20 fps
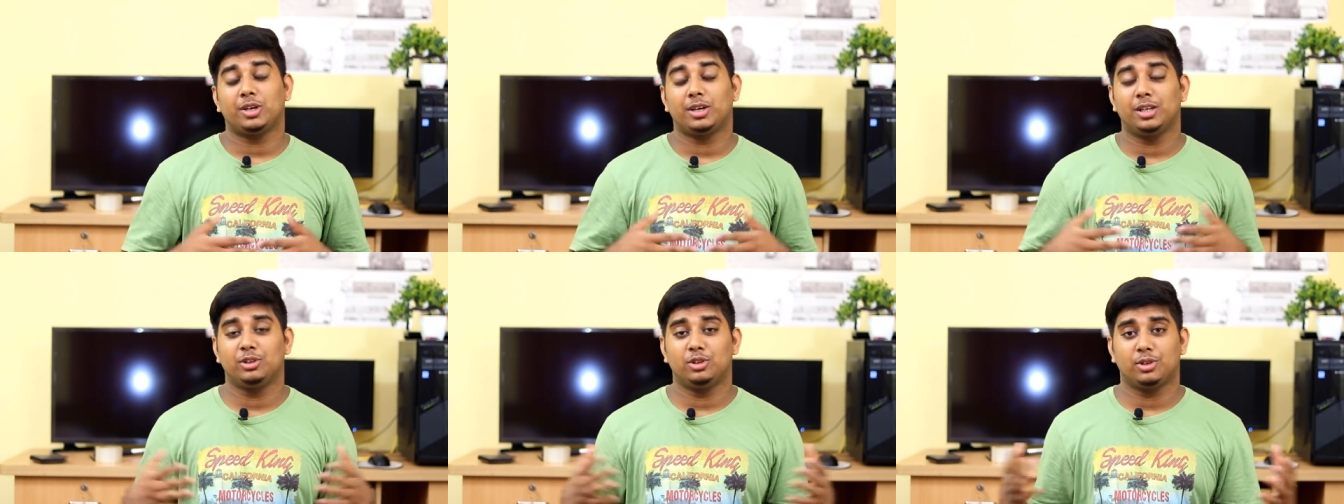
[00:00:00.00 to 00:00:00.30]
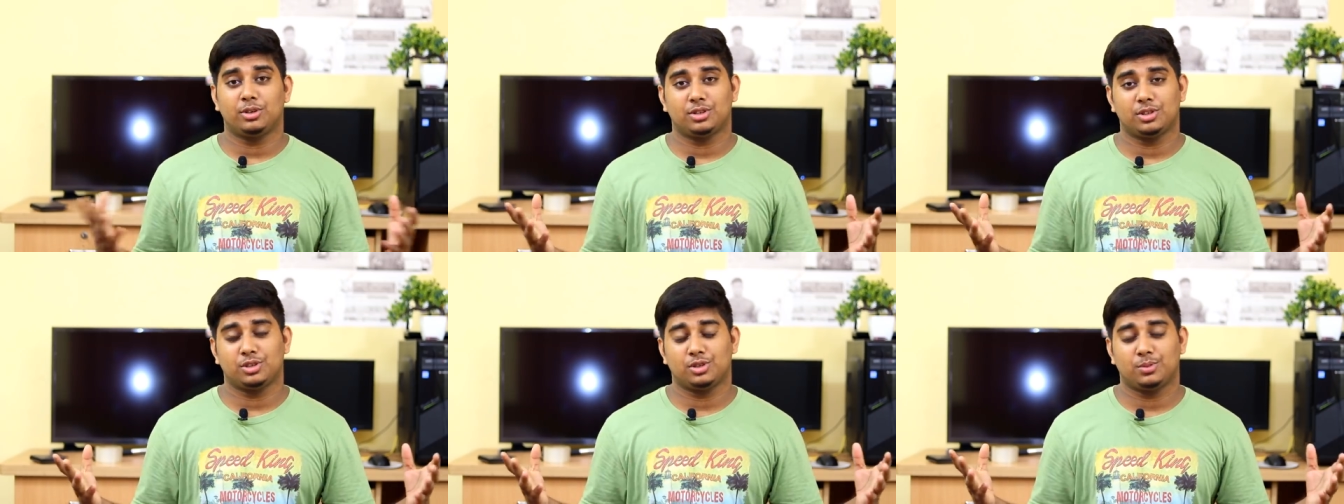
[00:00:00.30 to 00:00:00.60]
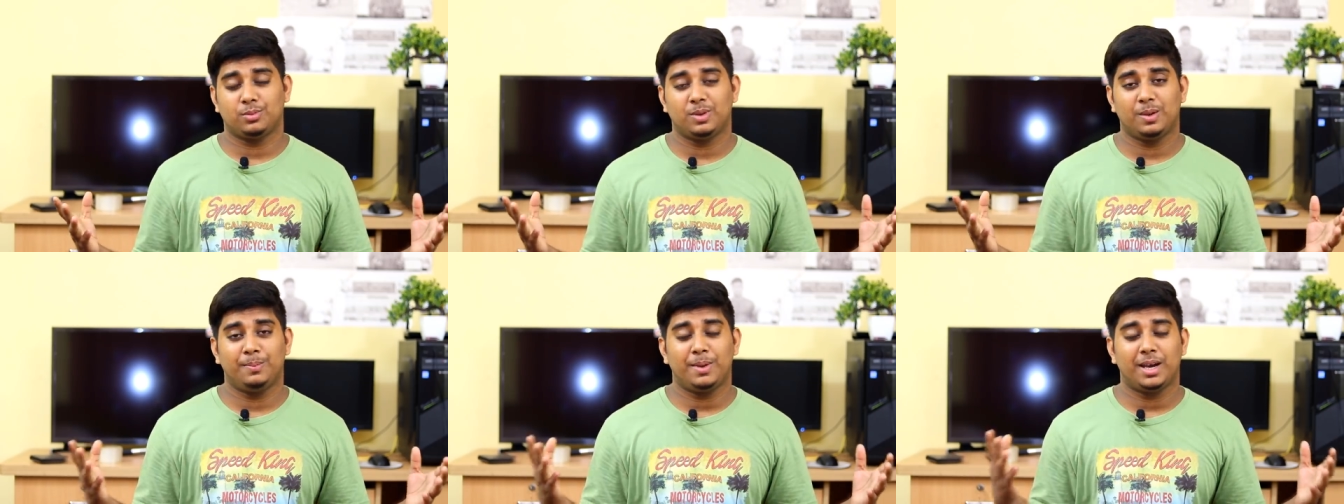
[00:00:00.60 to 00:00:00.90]
সকাল দশটার
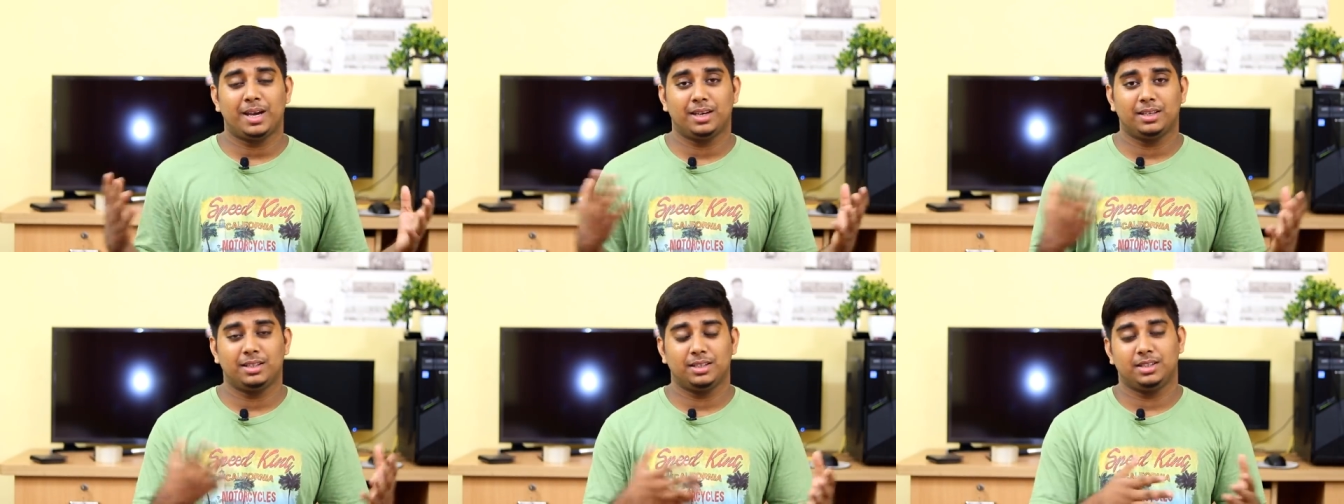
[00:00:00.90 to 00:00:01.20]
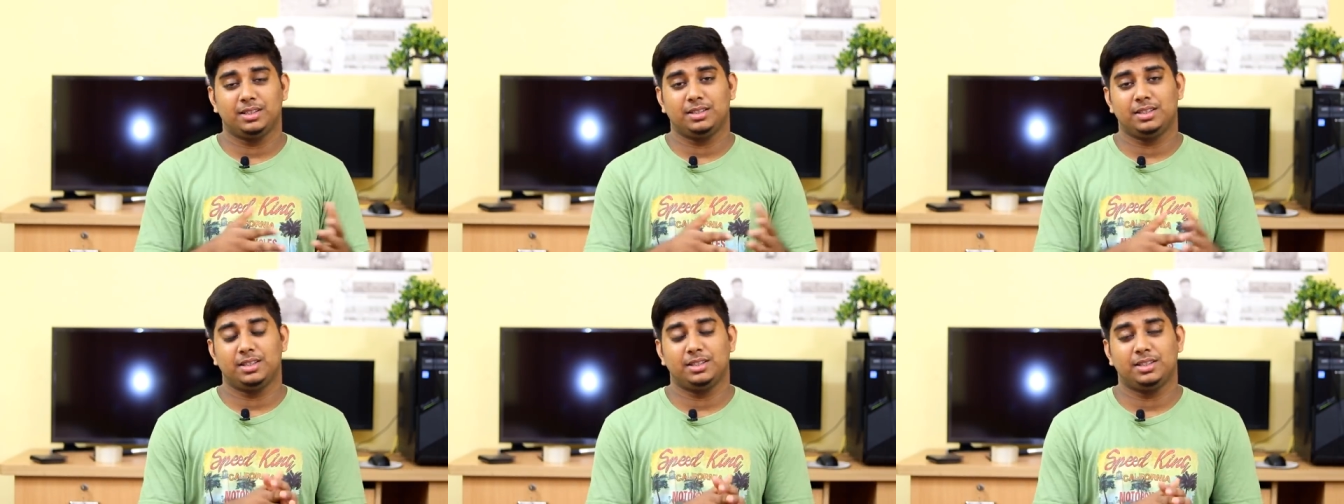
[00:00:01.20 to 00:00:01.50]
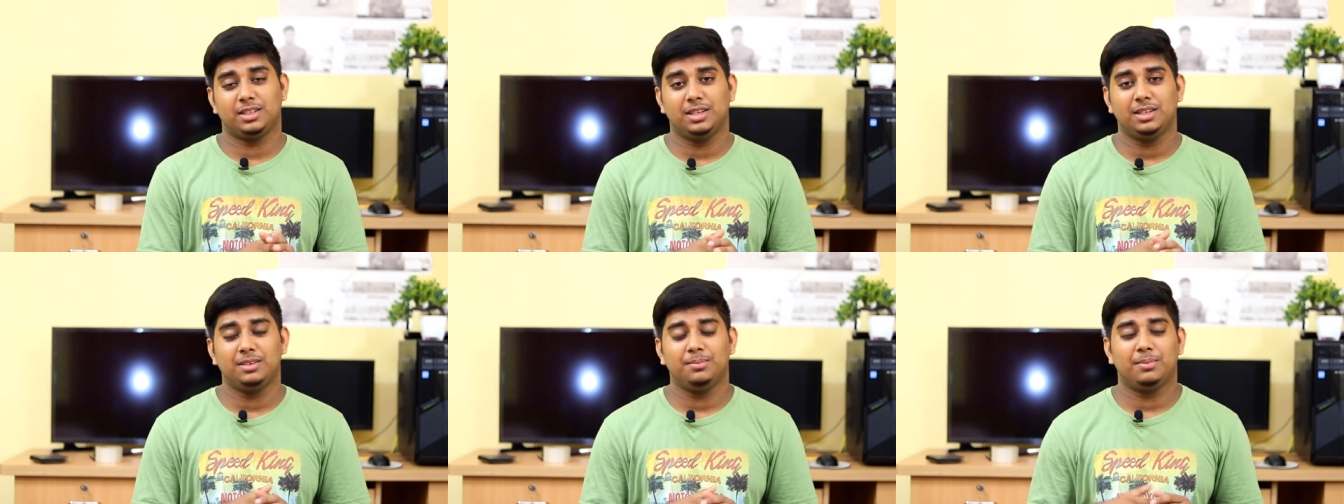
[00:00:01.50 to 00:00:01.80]
সময় ব্যাংকে যেতে
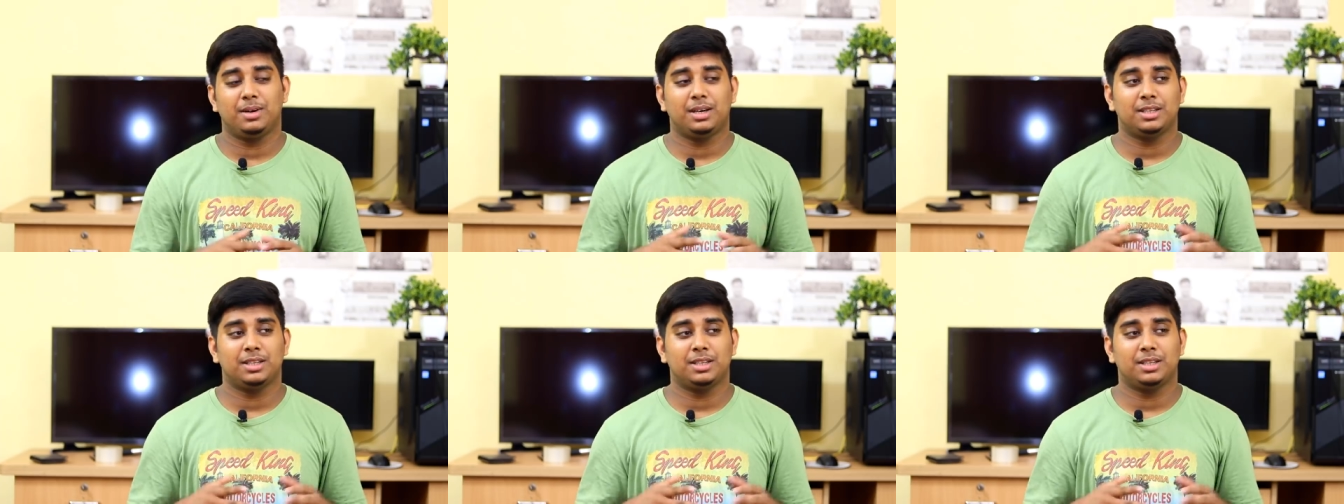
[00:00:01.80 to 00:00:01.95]
চেয়েছিলেন